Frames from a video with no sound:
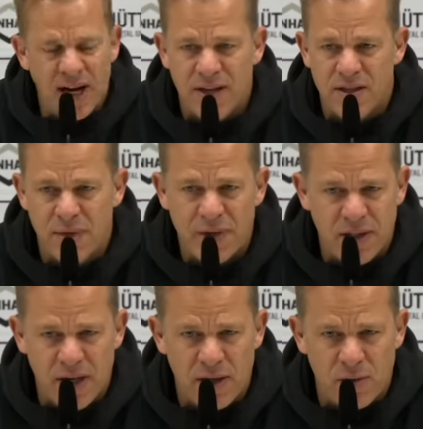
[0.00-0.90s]

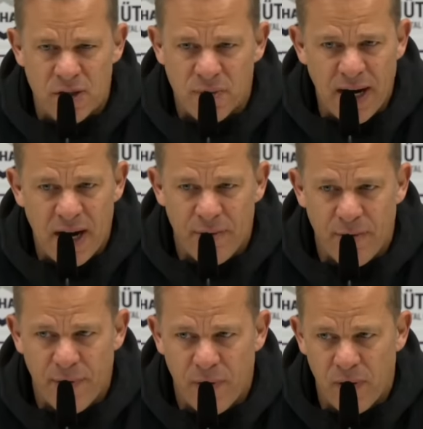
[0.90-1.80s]
Aggressivität und
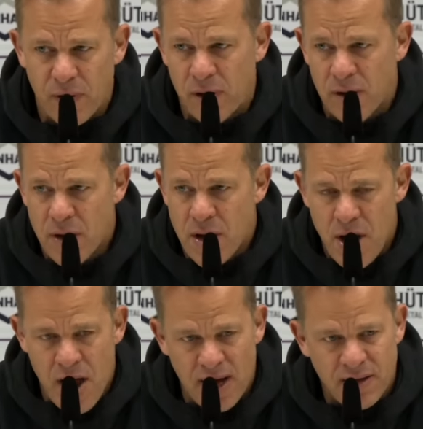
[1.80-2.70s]
Zweikampfhärte
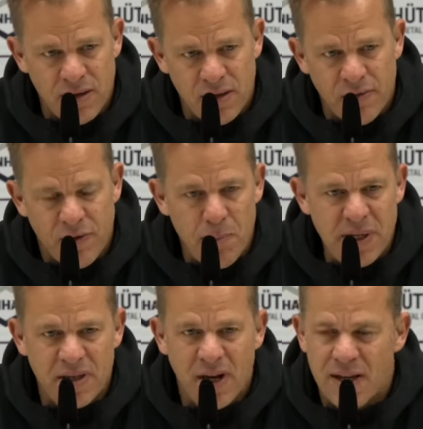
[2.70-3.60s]
äh,
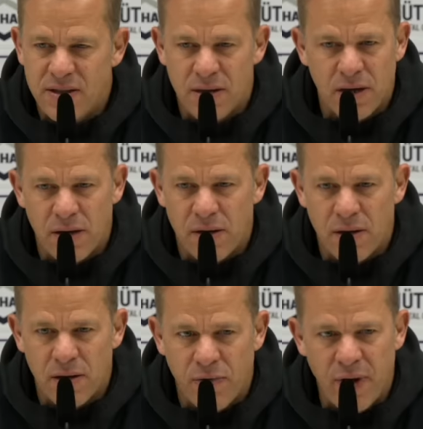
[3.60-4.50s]
vermissen lassen
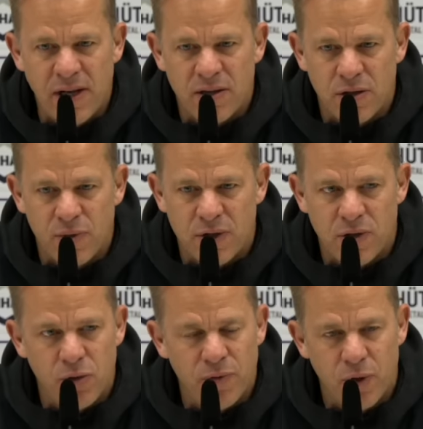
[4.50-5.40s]
in vielen
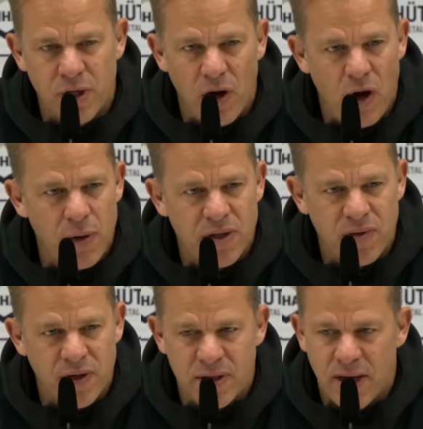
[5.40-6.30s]
Situationen, wo ich glaube, dass
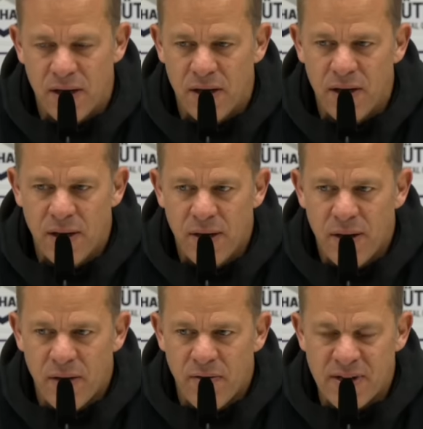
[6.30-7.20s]
wir es hätten
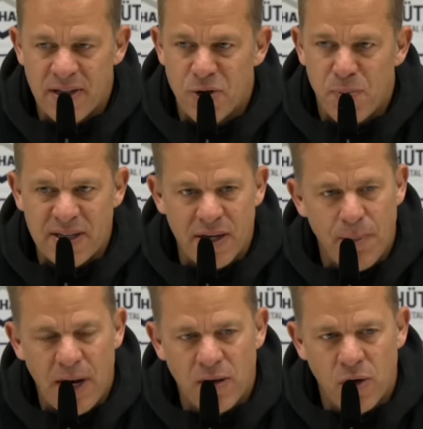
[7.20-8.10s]
wesentlich besser
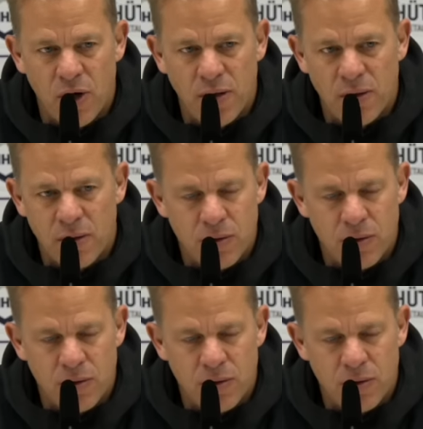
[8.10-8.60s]
machen können.